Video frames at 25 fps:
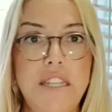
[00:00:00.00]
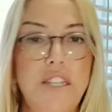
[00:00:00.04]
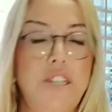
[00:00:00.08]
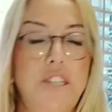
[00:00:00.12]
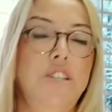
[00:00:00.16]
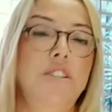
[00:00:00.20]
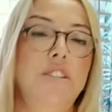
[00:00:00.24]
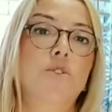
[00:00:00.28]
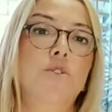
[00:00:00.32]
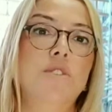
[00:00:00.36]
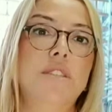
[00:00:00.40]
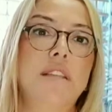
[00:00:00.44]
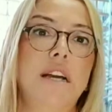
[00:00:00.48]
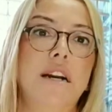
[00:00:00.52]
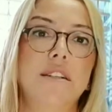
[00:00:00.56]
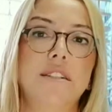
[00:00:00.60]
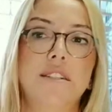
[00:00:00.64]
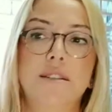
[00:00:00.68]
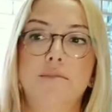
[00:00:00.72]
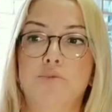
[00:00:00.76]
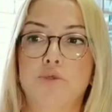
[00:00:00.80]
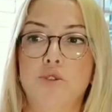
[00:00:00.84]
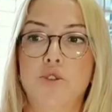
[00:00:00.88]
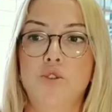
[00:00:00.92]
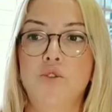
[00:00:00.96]
için de
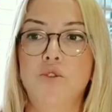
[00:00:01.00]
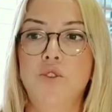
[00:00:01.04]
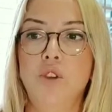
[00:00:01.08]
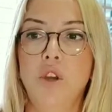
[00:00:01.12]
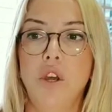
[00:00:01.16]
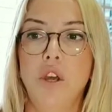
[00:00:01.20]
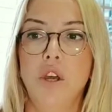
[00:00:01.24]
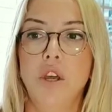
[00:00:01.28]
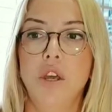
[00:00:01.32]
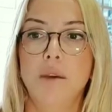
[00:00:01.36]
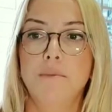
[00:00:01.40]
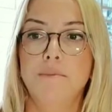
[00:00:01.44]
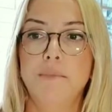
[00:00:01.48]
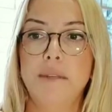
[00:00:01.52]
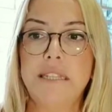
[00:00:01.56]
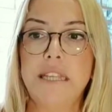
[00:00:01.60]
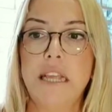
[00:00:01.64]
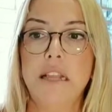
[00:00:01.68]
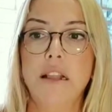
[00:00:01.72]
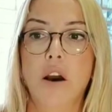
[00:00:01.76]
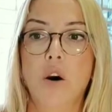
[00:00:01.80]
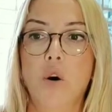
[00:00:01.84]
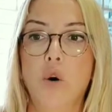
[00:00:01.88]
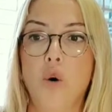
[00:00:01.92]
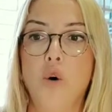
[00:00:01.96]
özellikle bugün
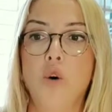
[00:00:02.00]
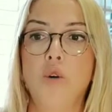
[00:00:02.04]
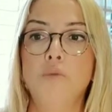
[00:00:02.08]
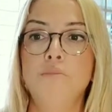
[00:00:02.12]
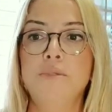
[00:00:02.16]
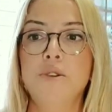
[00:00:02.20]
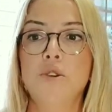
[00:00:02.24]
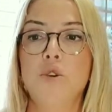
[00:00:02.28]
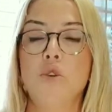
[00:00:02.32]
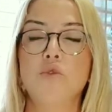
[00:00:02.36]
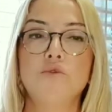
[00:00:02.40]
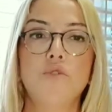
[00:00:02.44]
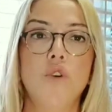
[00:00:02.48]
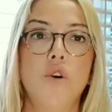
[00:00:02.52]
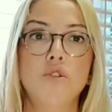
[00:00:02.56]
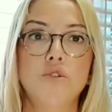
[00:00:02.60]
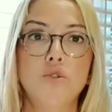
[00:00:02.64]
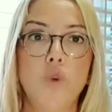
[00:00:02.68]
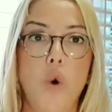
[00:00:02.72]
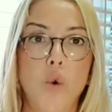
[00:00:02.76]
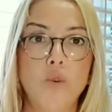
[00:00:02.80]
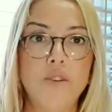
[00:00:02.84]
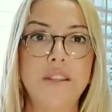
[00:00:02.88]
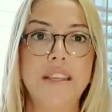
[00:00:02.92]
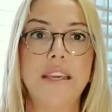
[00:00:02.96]
mesela
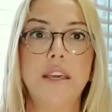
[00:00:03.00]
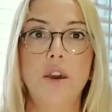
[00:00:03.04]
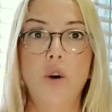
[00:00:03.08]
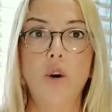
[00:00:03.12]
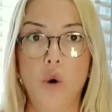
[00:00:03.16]
11-14,